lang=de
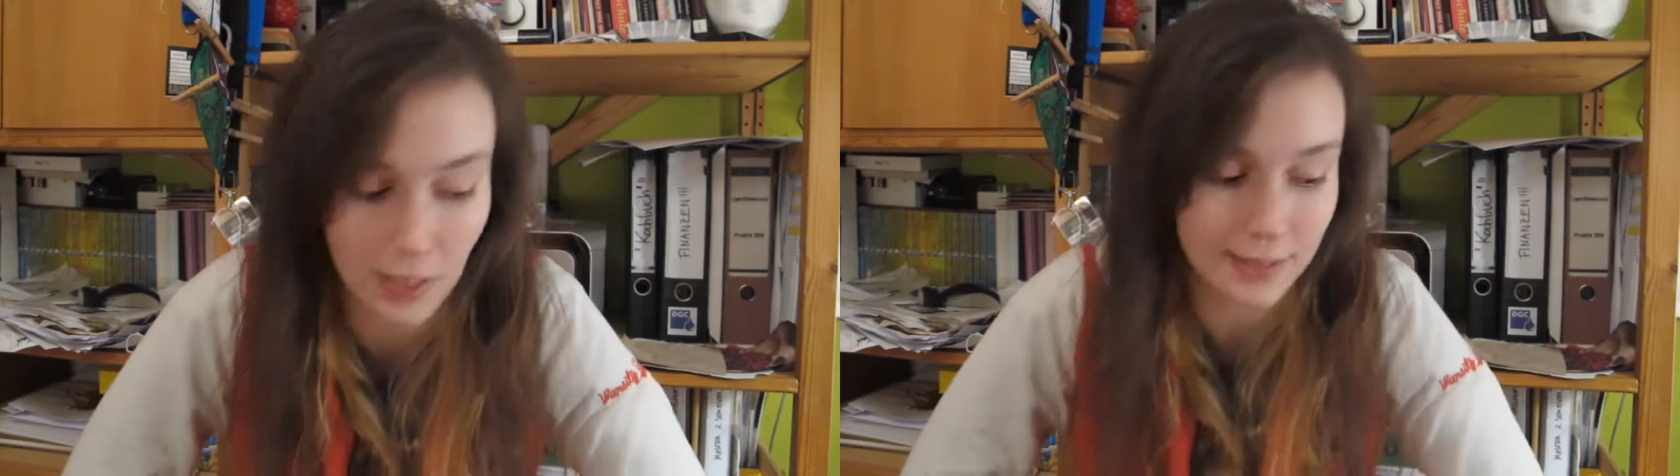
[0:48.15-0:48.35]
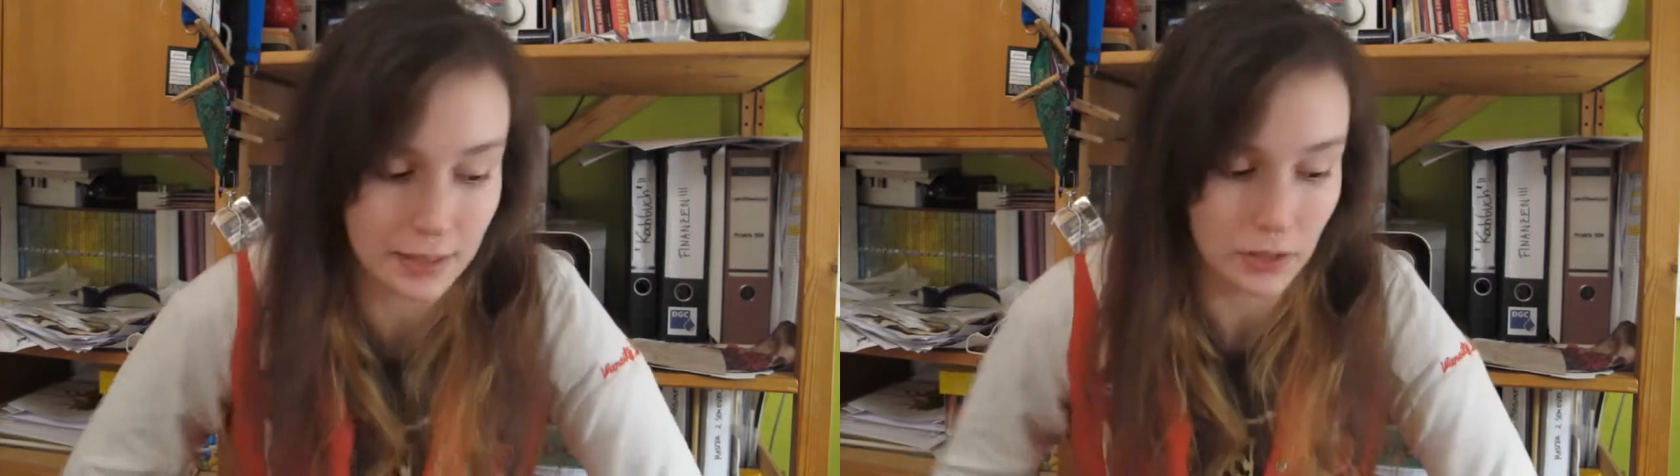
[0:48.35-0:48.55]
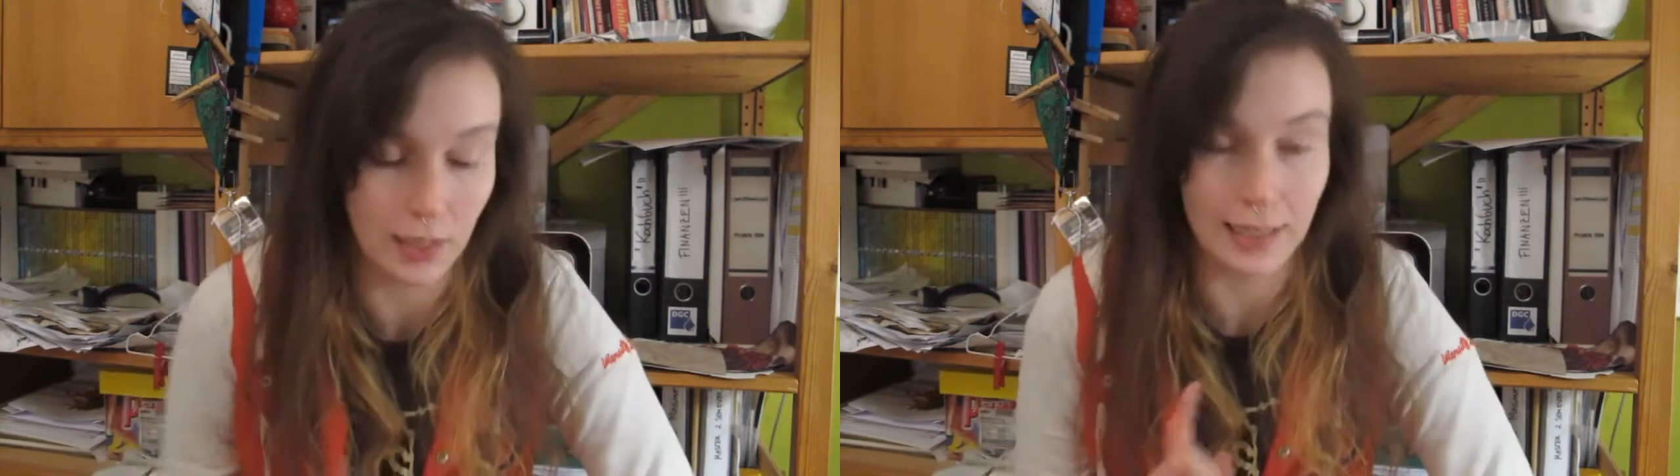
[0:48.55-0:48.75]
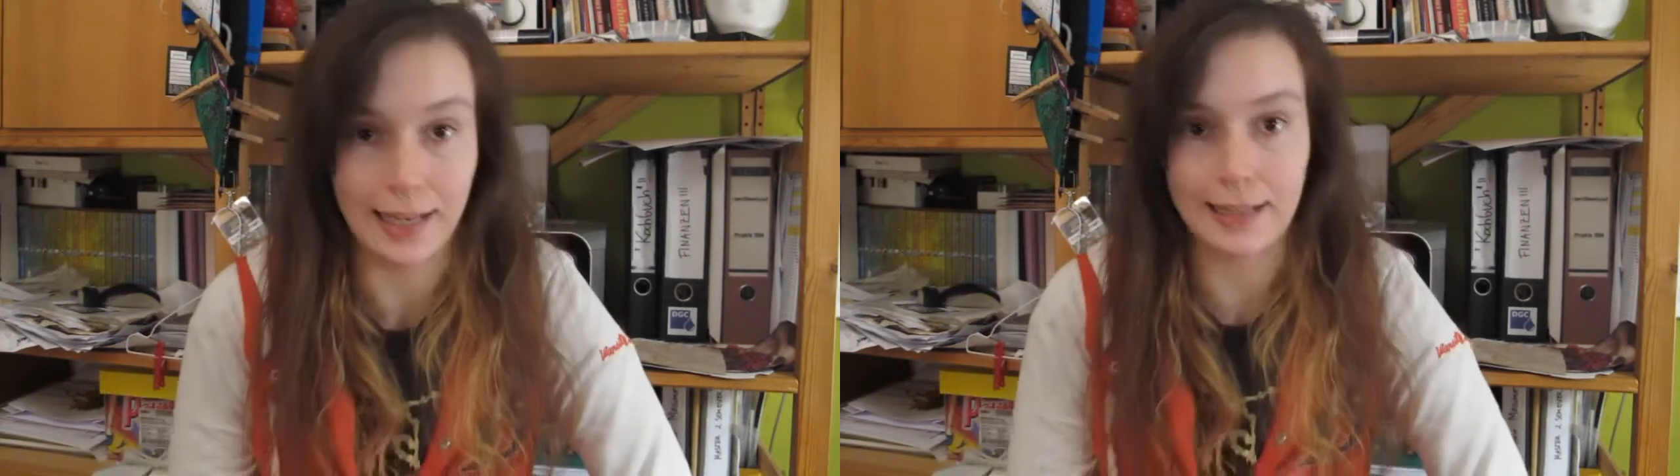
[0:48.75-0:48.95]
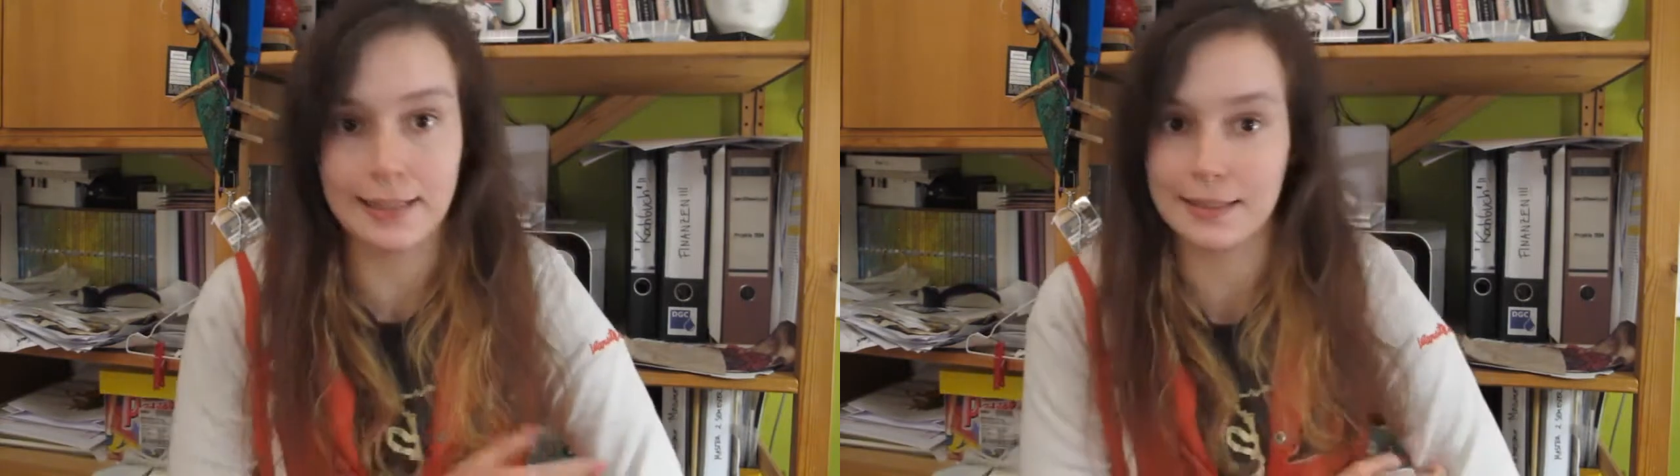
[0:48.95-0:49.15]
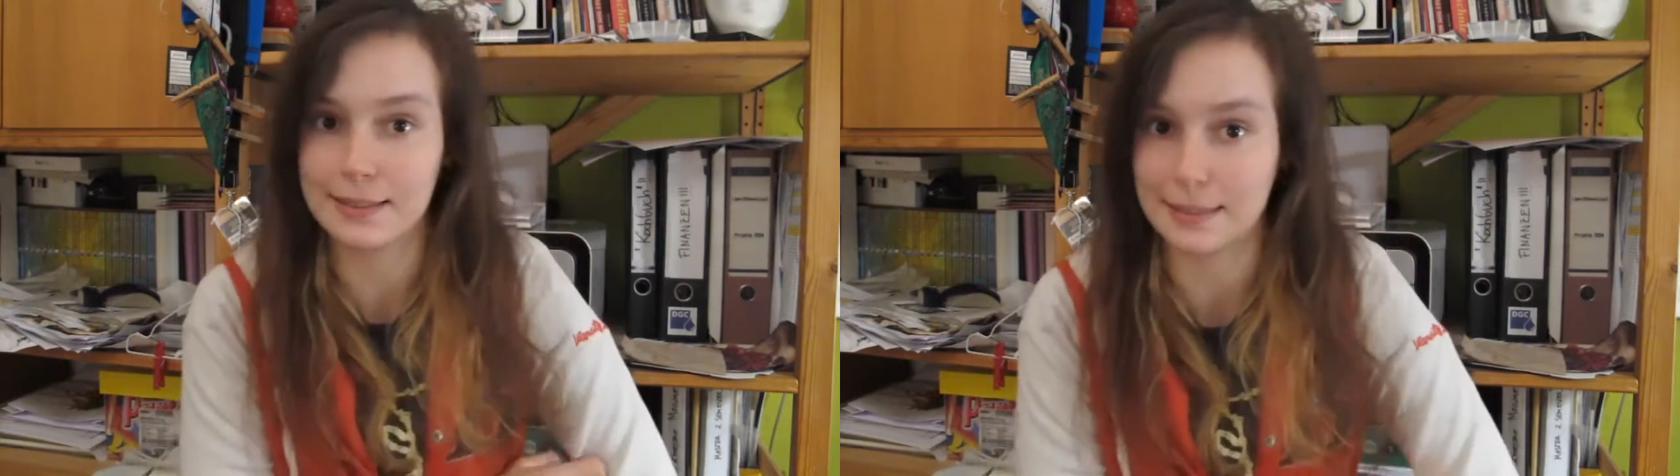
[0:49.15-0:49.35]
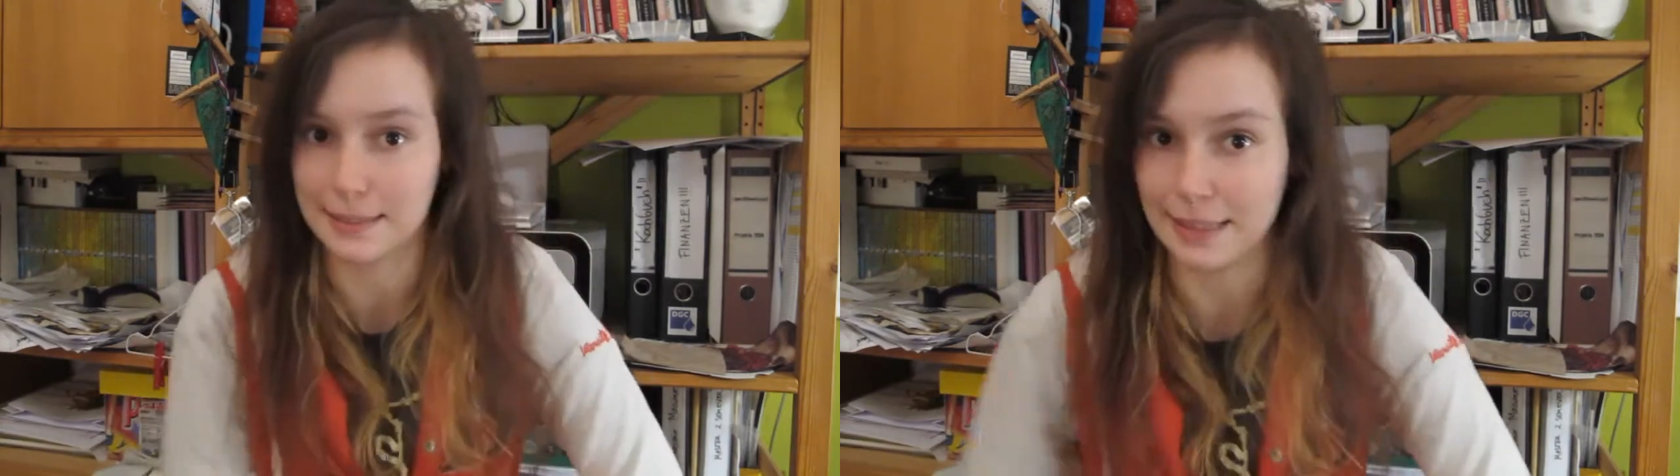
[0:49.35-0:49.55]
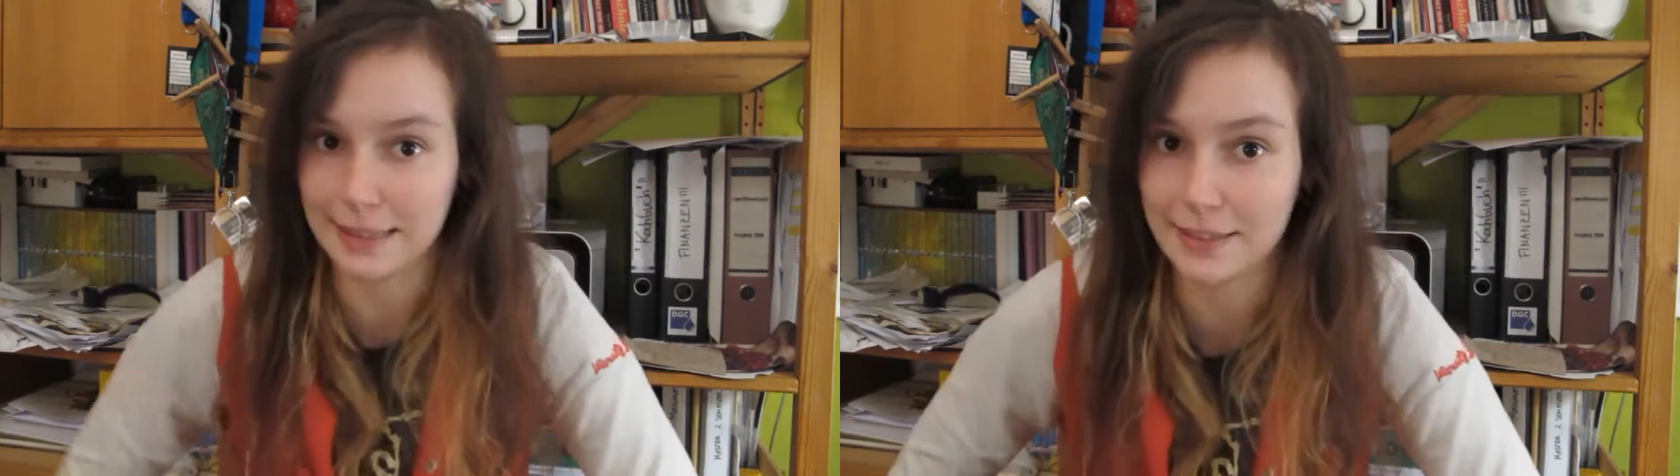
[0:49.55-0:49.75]
heißt es noch lange nichts, dass ich
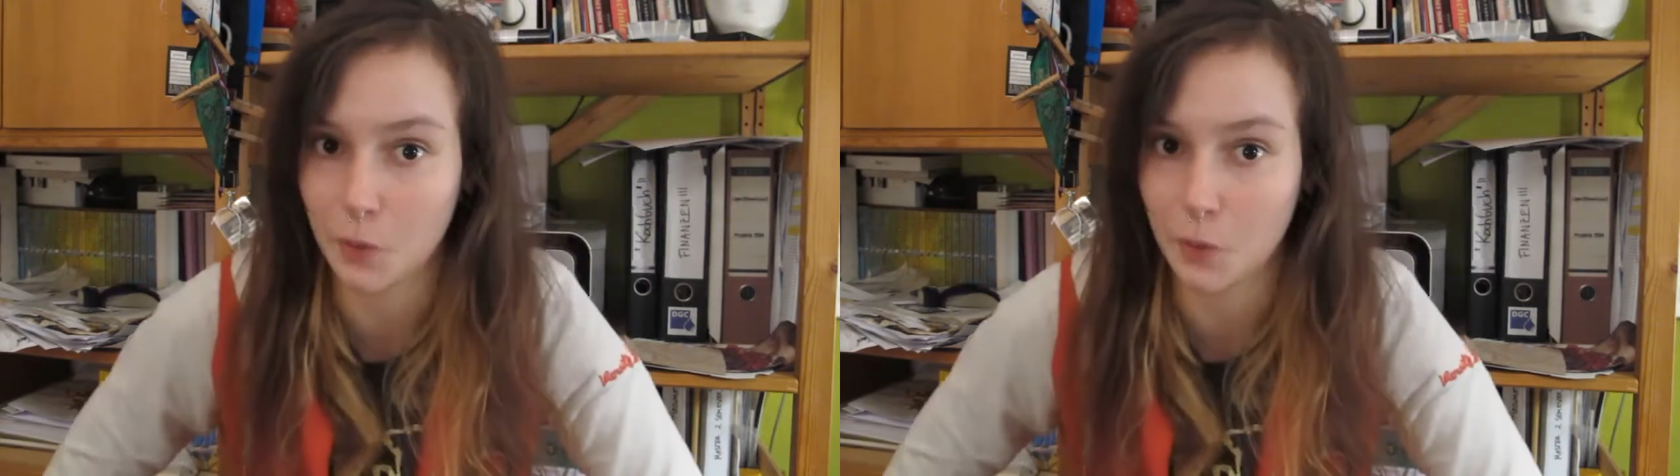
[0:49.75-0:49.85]
letzte